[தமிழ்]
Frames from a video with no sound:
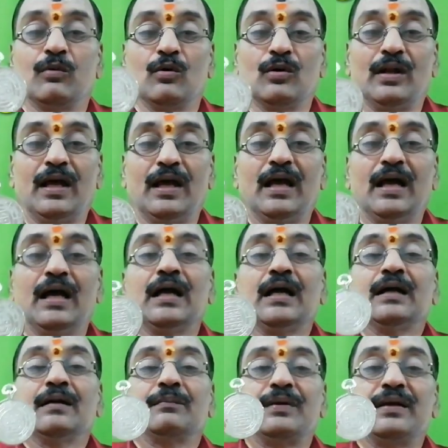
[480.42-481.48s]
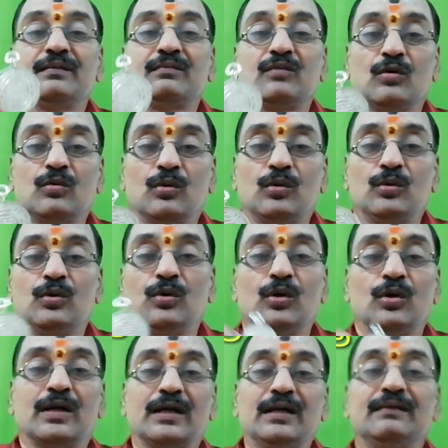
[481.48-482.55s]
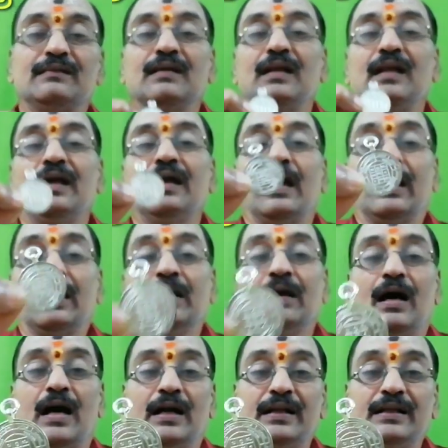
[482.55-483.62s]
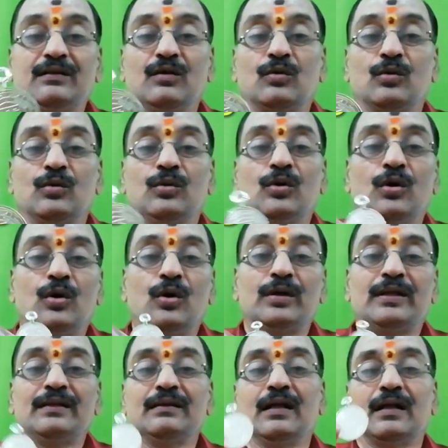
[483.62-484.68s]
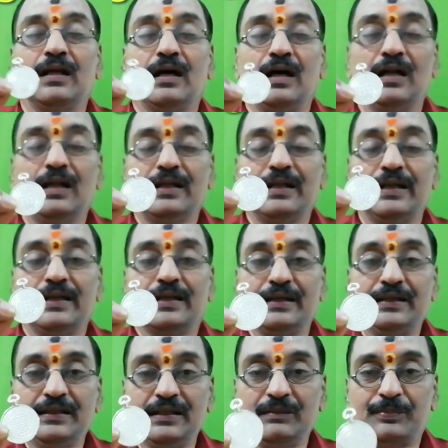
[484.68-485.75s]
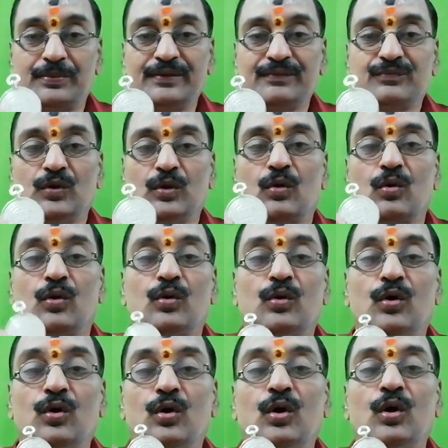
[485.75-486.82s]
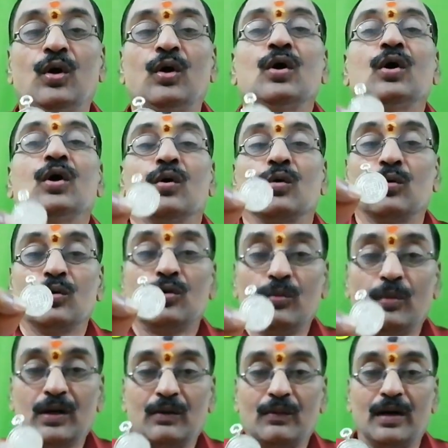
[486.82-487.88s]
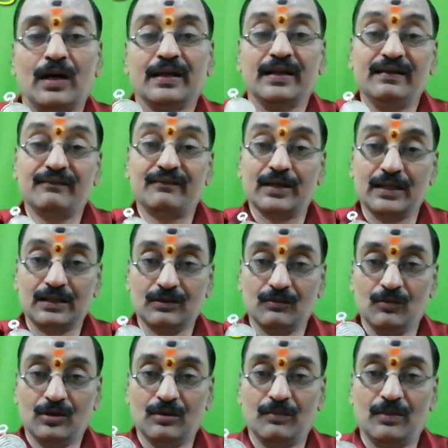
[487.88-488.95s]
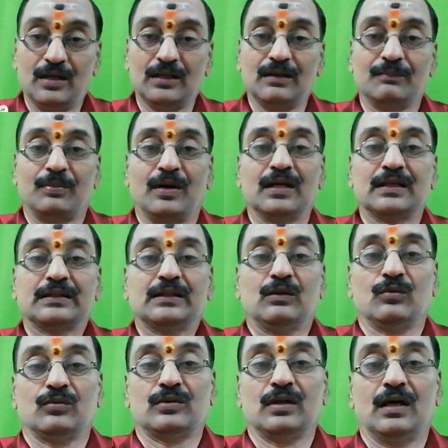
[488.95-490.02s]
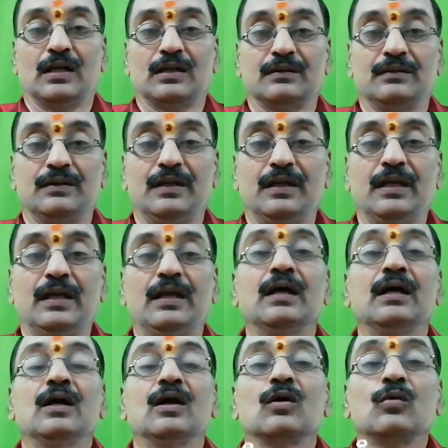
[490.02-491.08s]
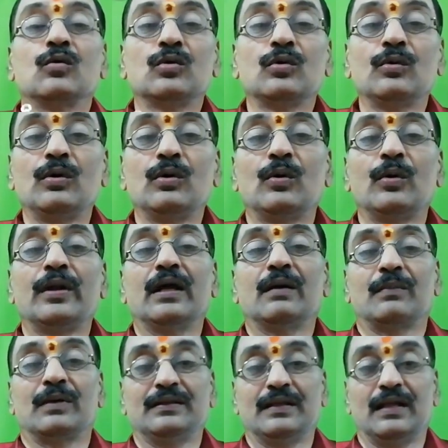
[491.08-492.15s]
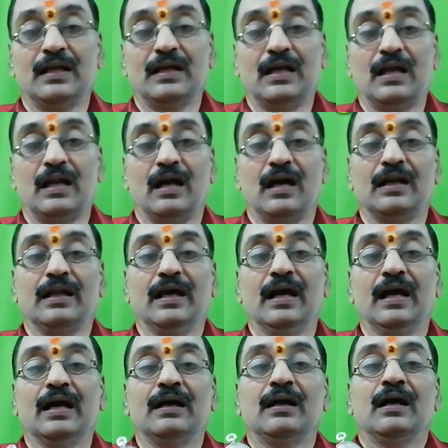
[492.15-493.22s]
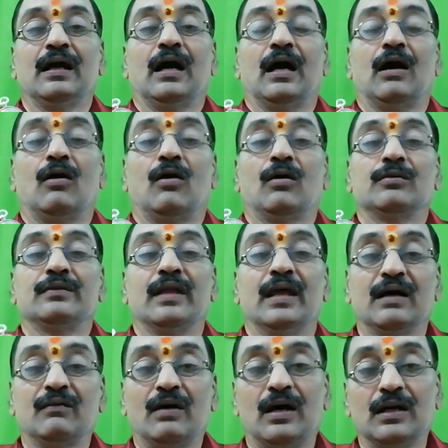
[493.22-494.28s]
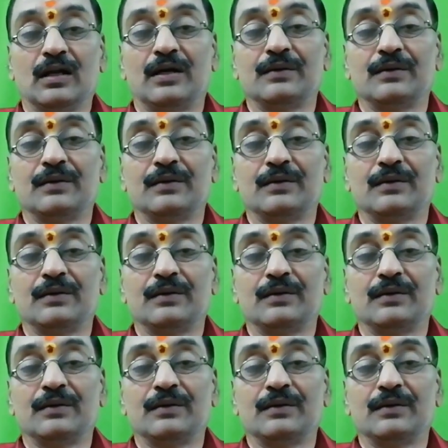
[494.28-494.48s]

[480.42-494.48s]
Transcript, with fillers: போல பிடித்து கொண்டு கழுத்திலே அணிந்து கொண்டு இந்த டாலரை கையில் பிடித்து கொண்டு குரு பகவானை வடக்கு முகமாக பார்த்து உட்கார்ந்து குருவனுடைய மந்திரங்களான தேவா